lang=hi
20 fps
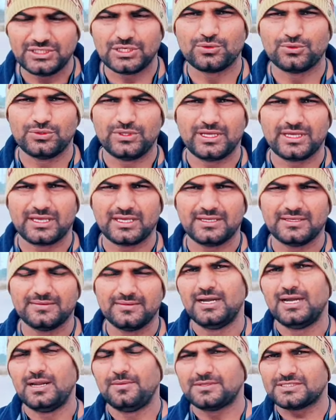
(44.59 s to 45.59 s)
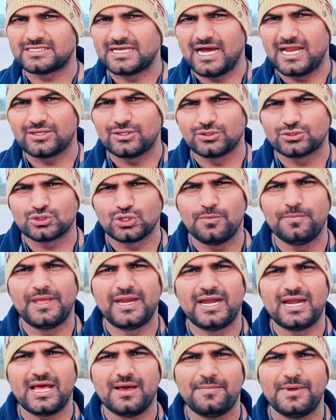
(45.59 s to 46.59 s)
जरूर देखें नमस्कार दोस्तों
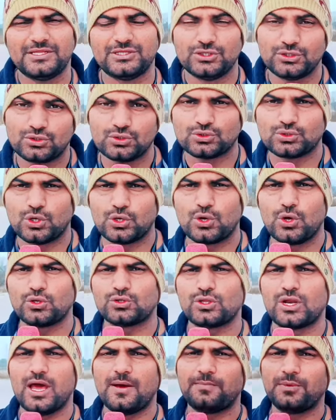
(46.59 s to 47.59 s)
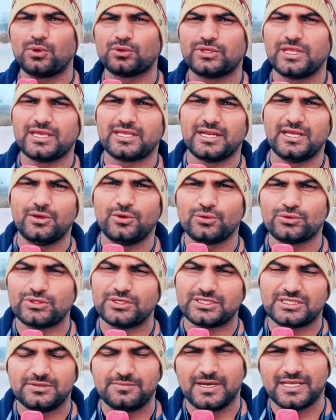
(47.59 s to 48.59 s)
मेरा नाम है जीतू सौरौत और आप लोग देख रहे हो
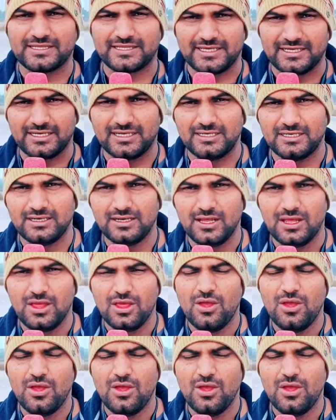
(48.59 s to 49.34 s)
तिरछी बात चैनल